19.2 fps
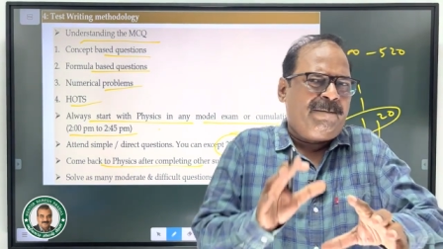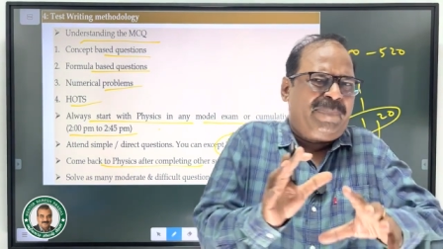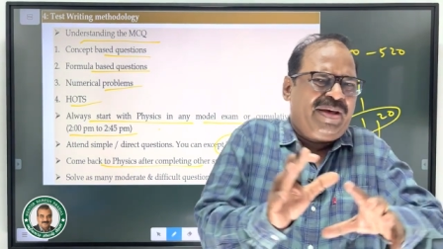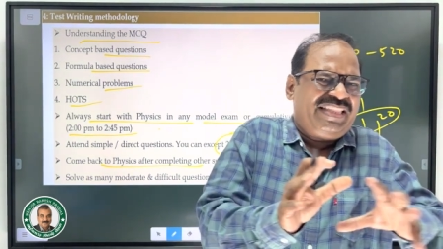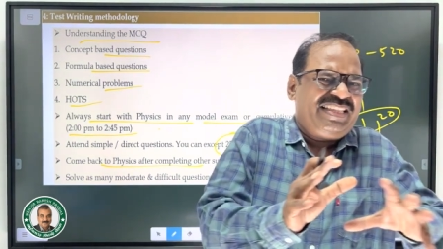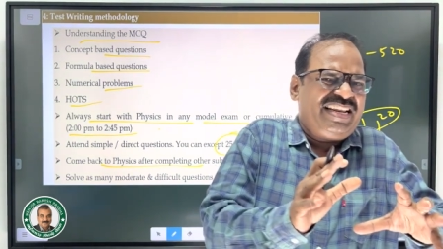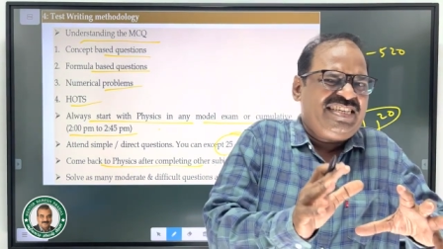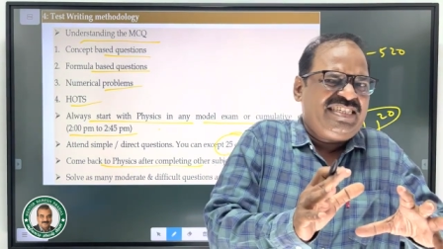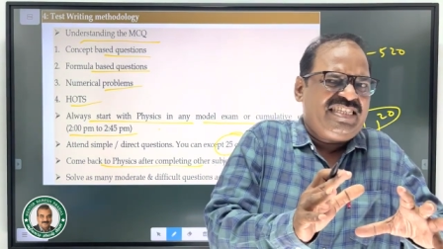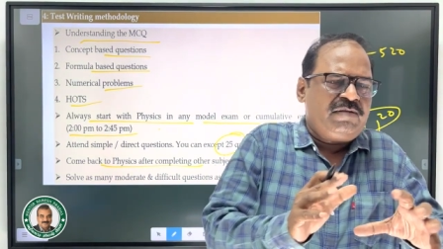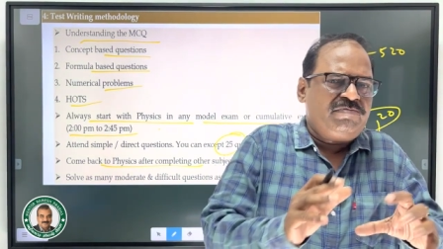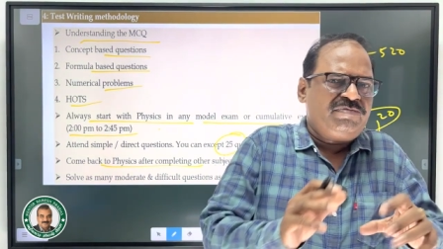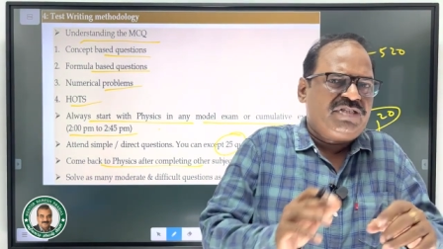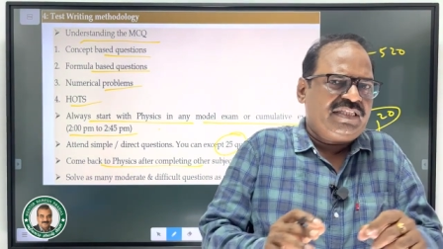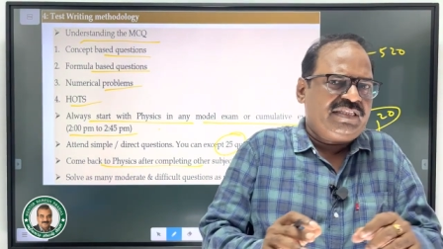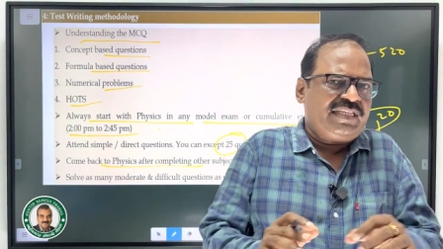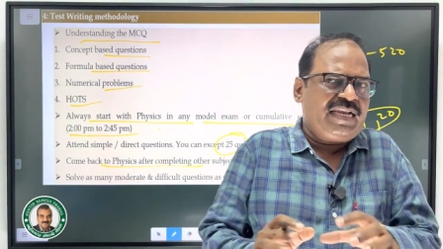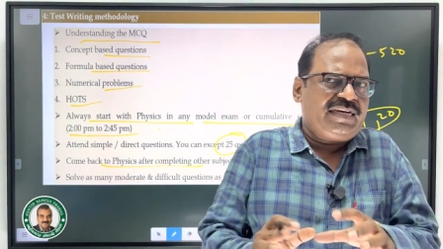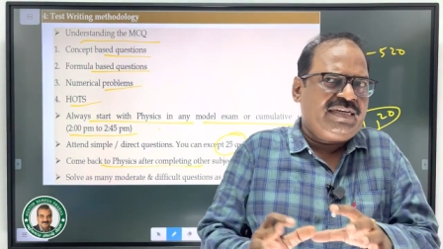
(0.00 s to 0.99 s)
பதினஞ்சு
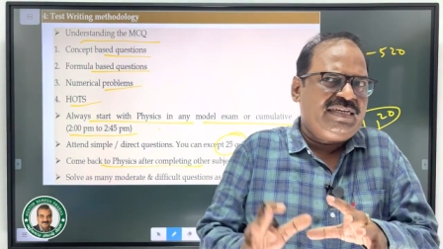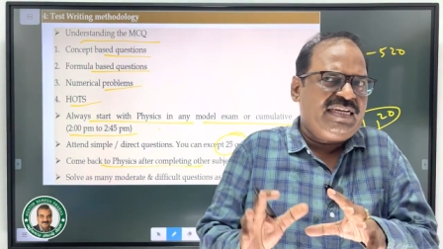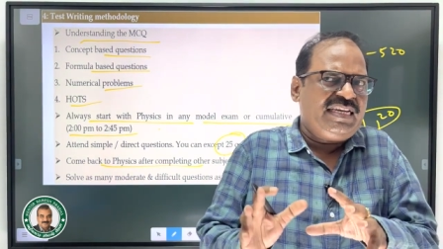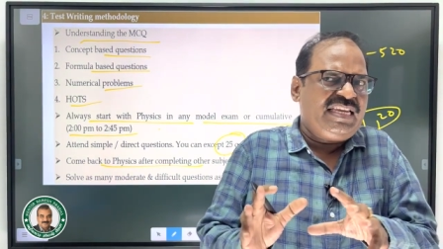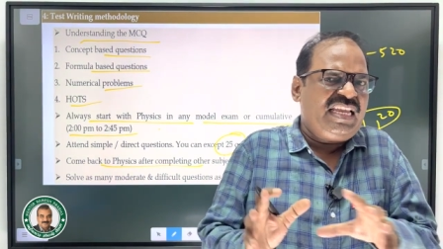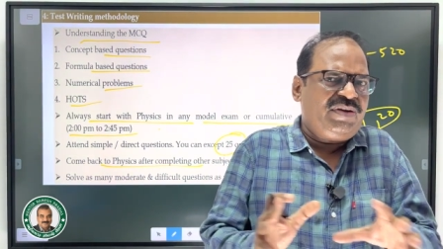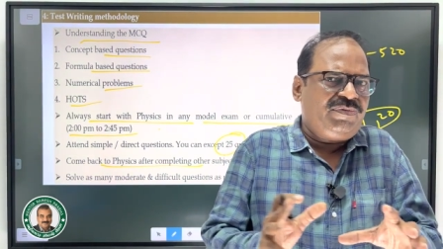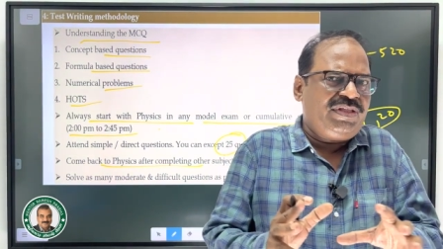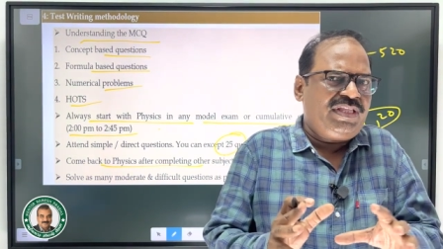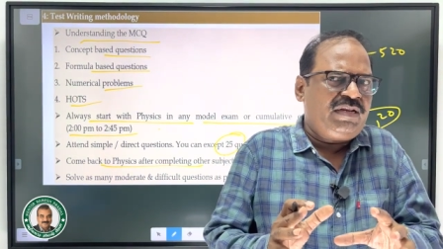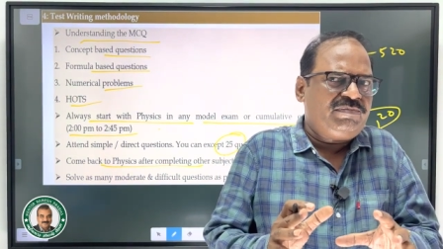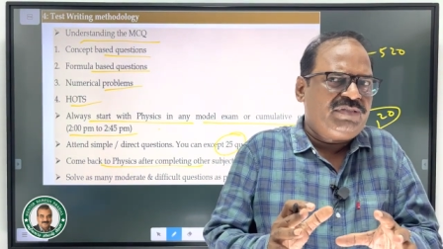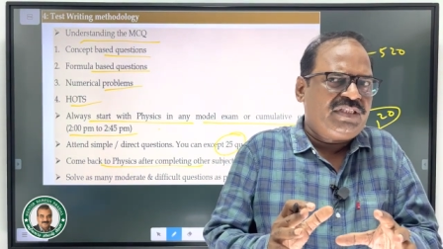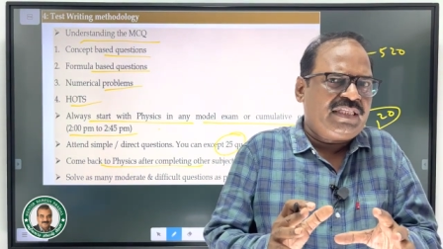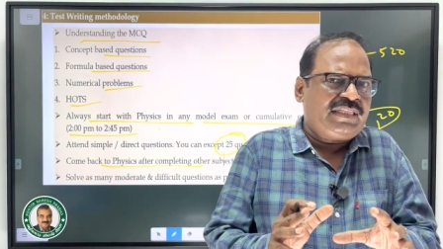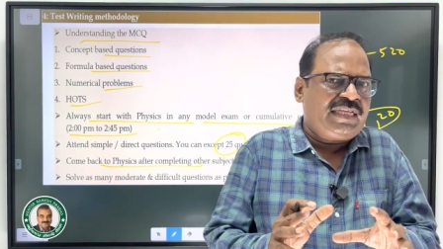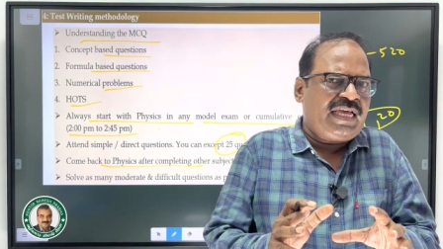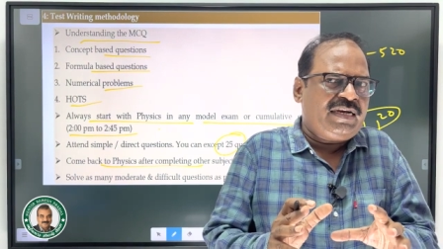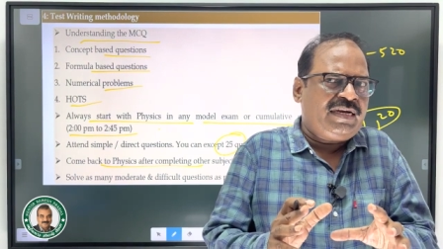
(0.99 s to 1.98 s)
நிமிஷம் தான் இருக்குது இருபது
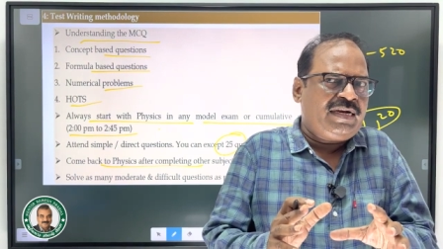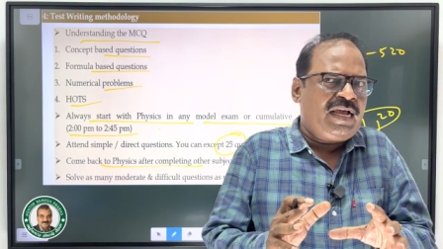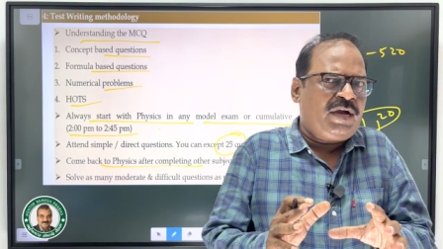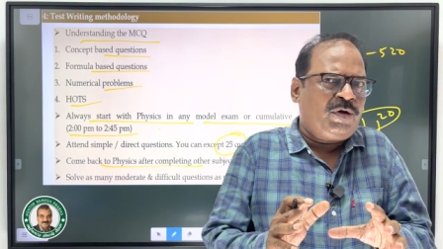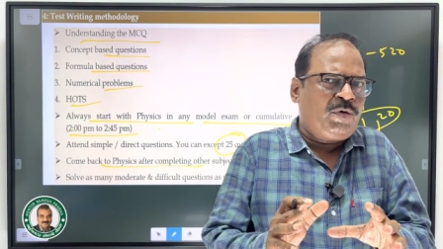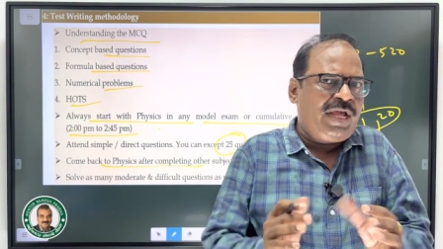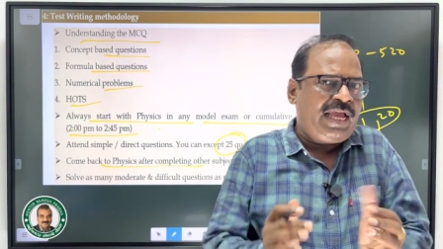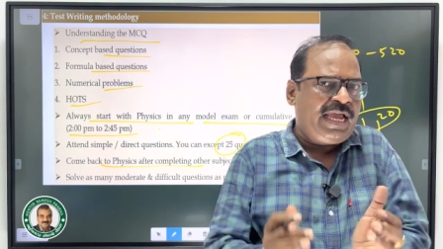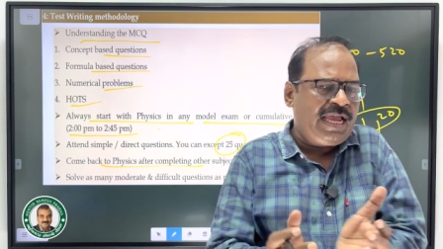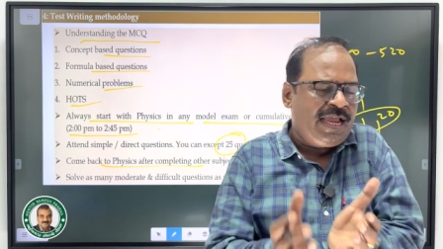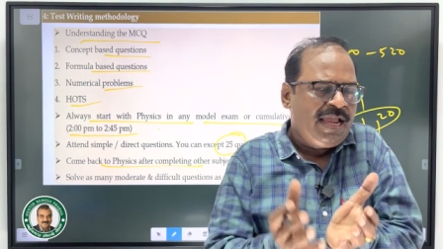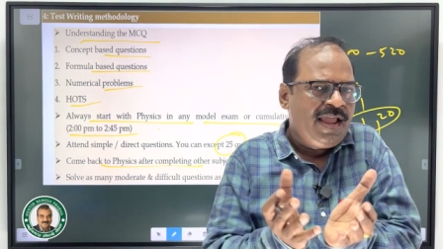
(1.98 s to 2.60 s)
நிமிஷம் தான் இருக்குன்னா கூட